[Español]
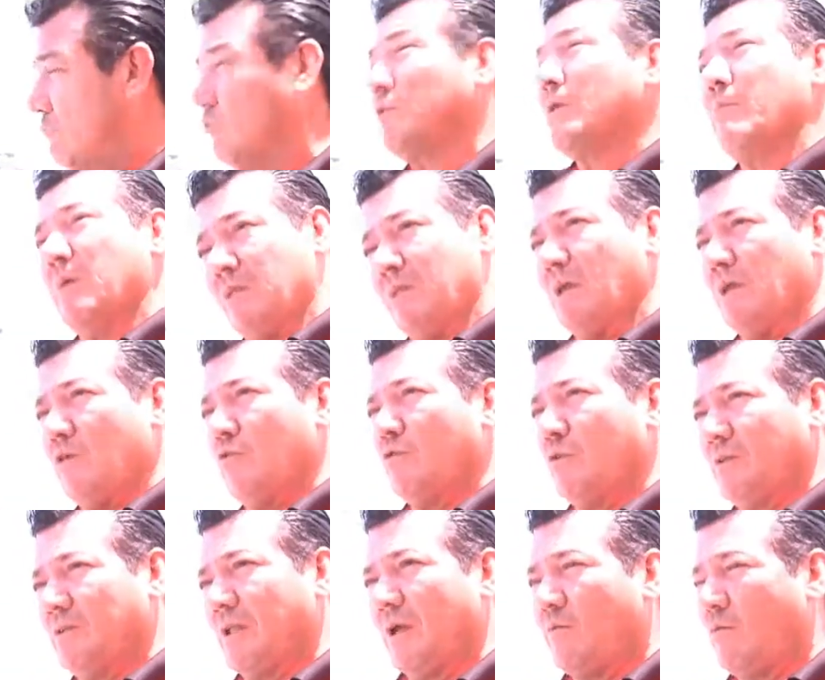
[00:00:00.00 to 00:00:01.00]
justamente aquí
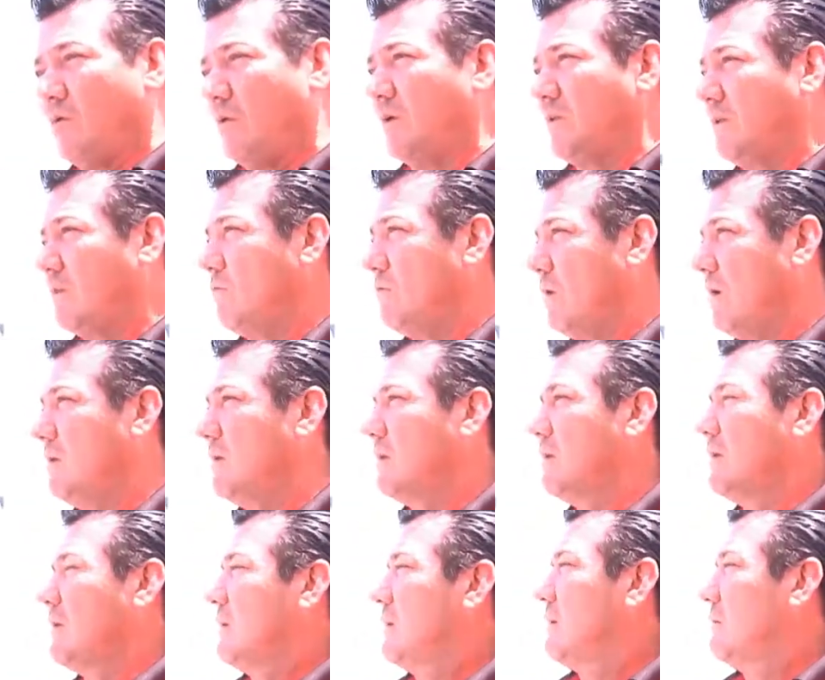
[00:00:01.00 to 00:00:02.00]
donde estamos en este lugar,
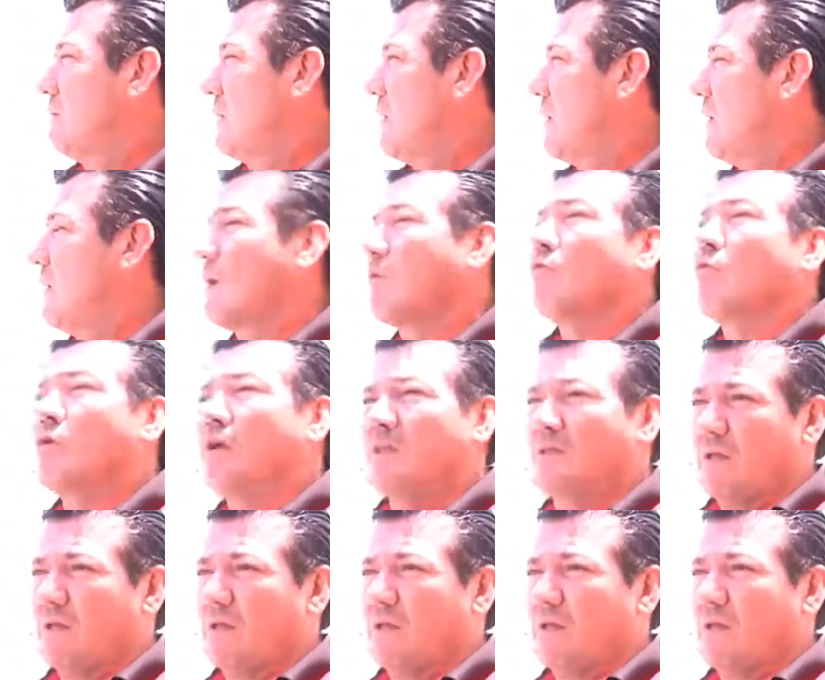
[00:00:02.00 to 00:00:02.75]
van a haber algunos